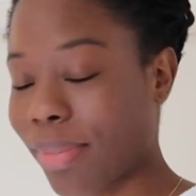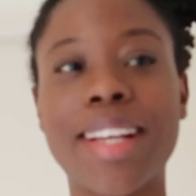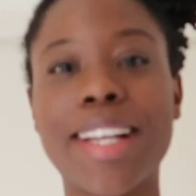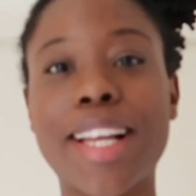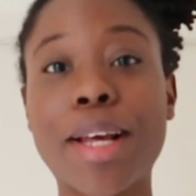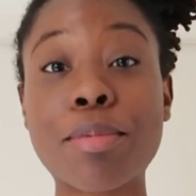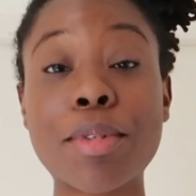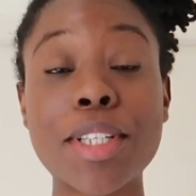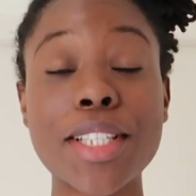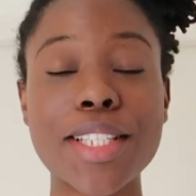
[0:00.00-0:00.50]

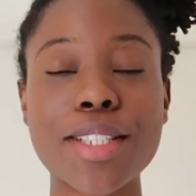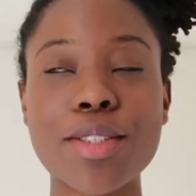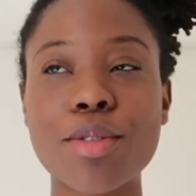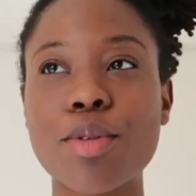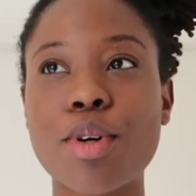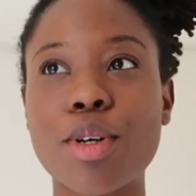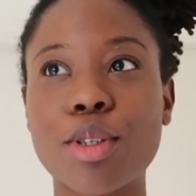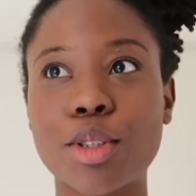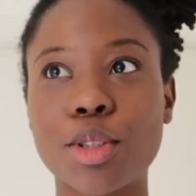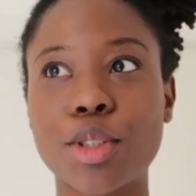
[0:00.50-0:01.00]
La petite
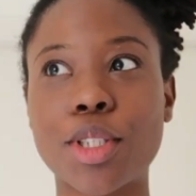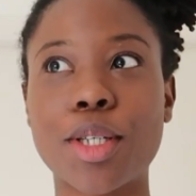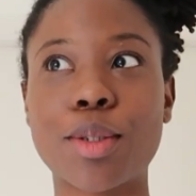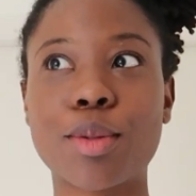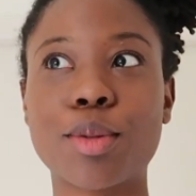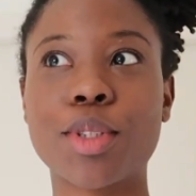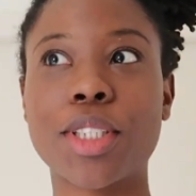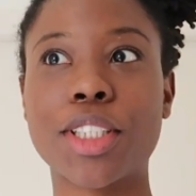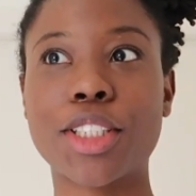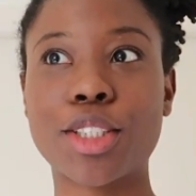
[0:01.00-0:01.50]
histoire que je
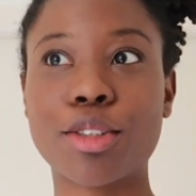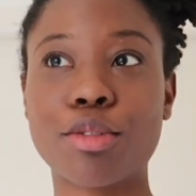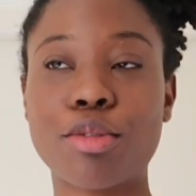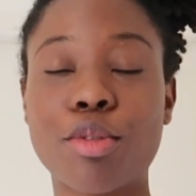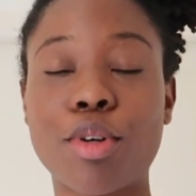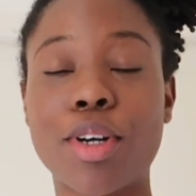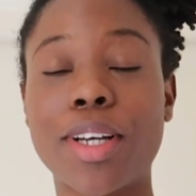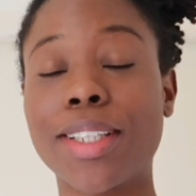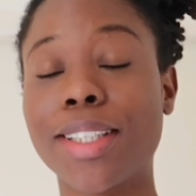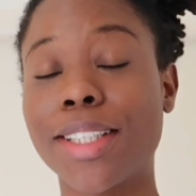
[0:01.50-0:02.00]
raconte à chaque
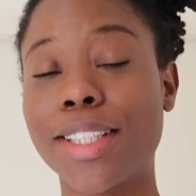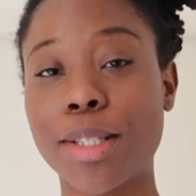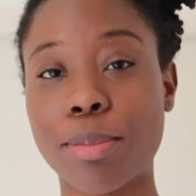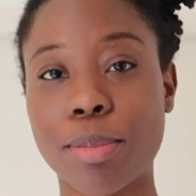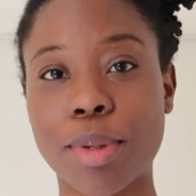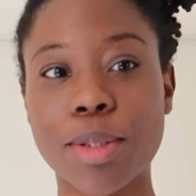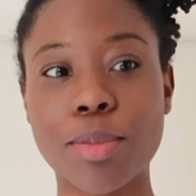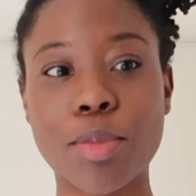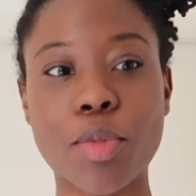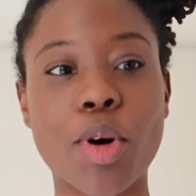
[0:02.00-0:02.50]
fois et qui n'est
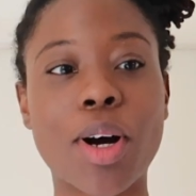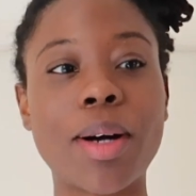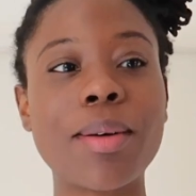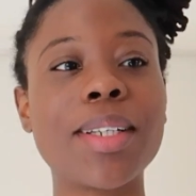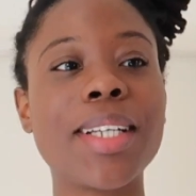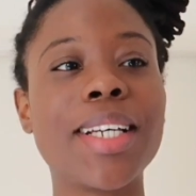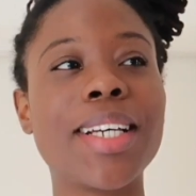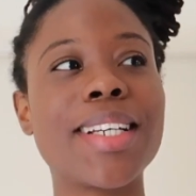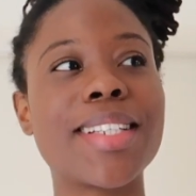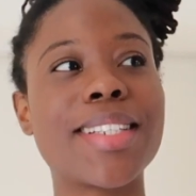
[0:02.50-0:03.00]
pas de
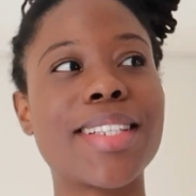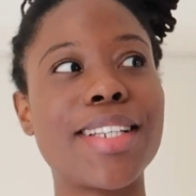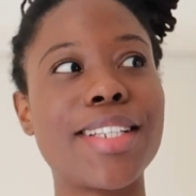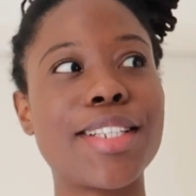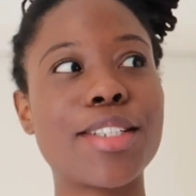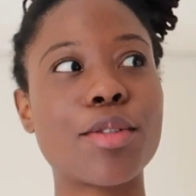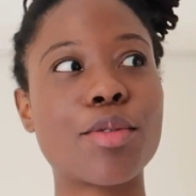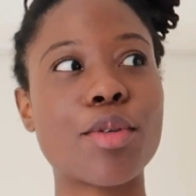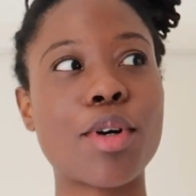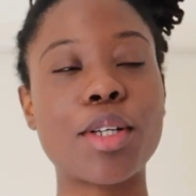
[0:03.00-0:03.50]
moi, c'est
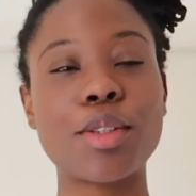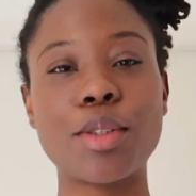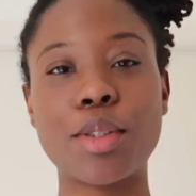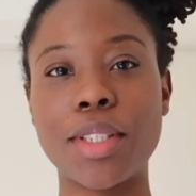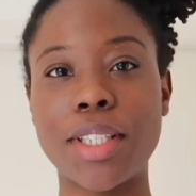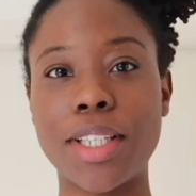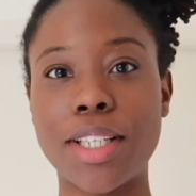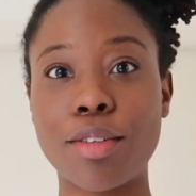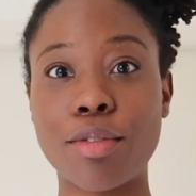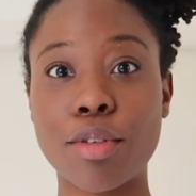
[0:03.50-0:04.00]
l'histoire
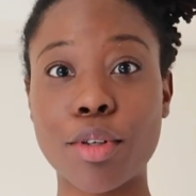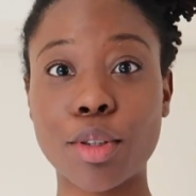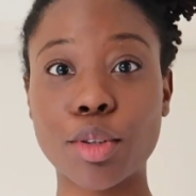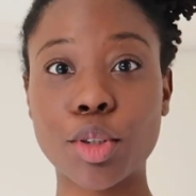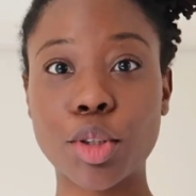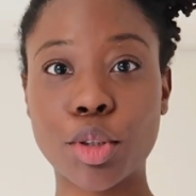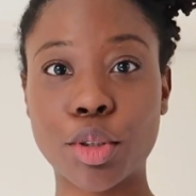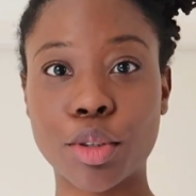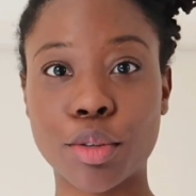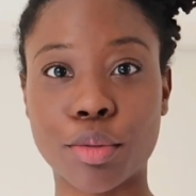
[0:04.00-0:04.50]
d'un éleveur
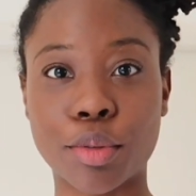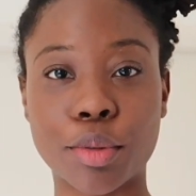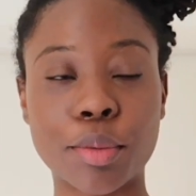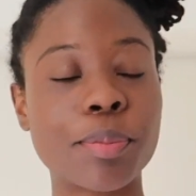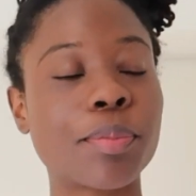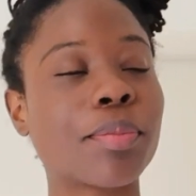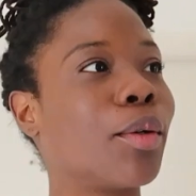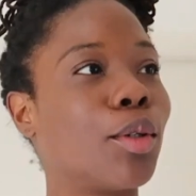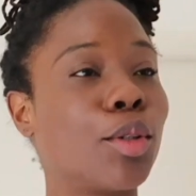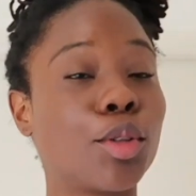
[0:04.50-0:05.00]
de chevaux.
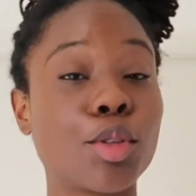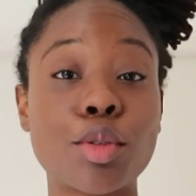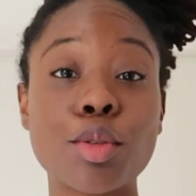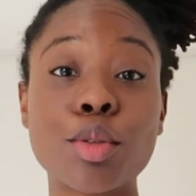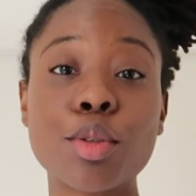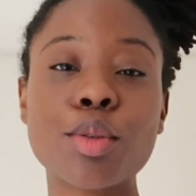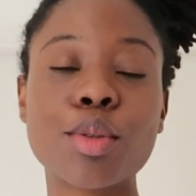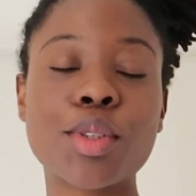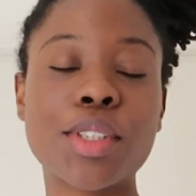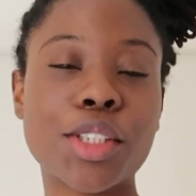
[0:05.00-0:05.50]
Un
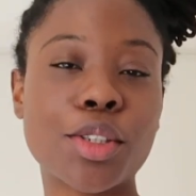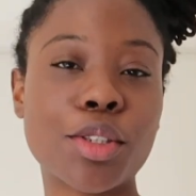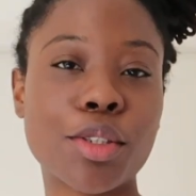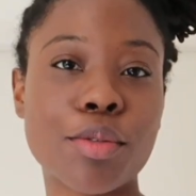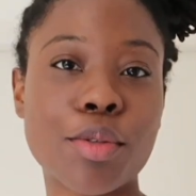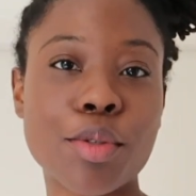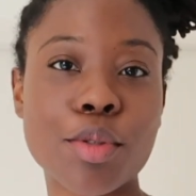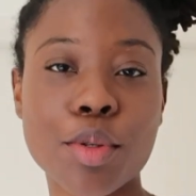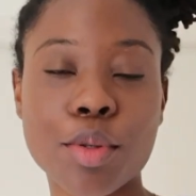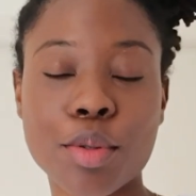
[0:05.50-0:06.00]
jour, tous ses
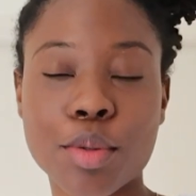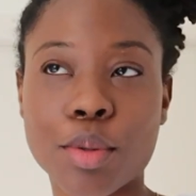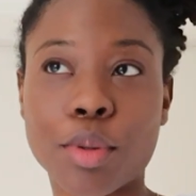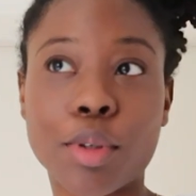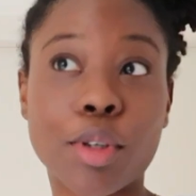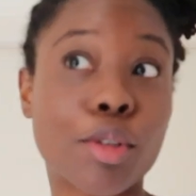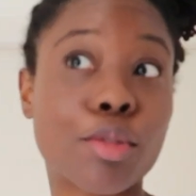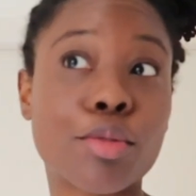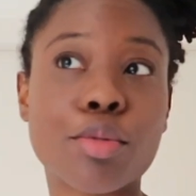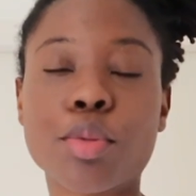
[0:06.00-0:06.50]
chevaux se
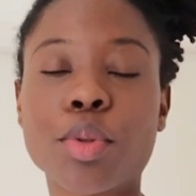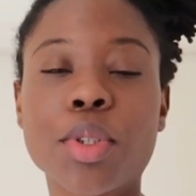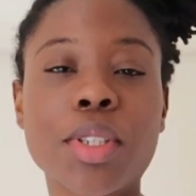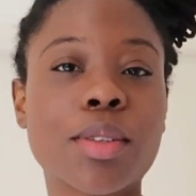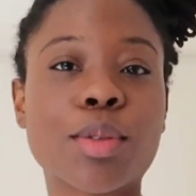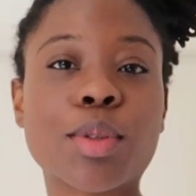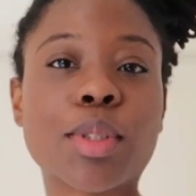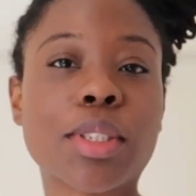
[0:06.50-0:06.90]
sont enfuis, ont